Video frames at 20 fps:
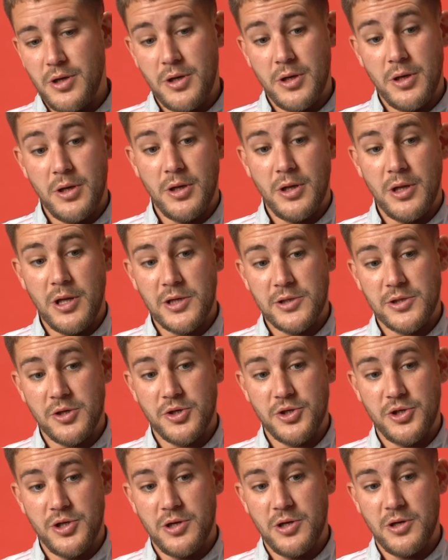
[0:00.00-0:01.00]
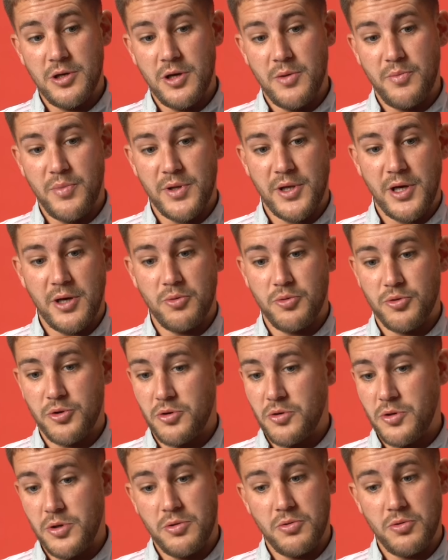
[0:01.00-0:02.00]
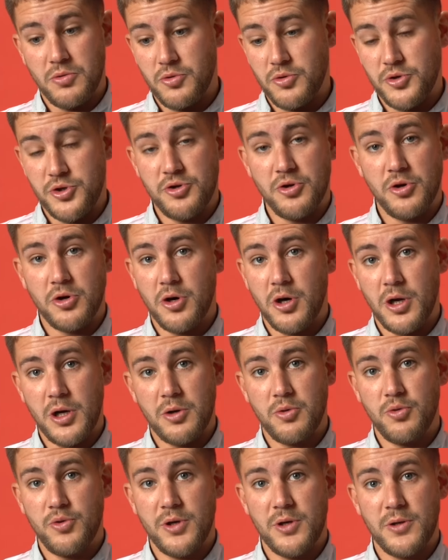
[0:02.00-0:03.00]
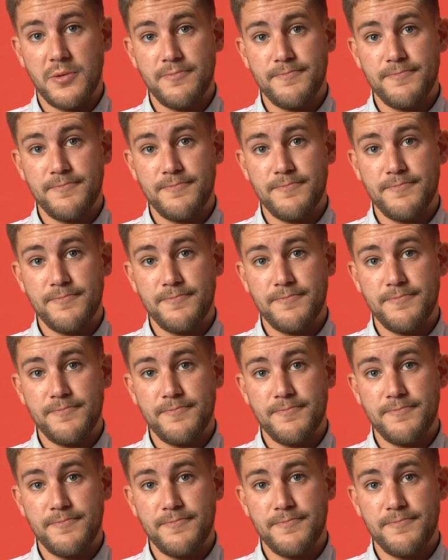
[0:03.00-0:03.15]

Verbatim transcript: Et il l'a sorti là, là, il n'y a pas très longtemps, et on continue encore à l'écouter.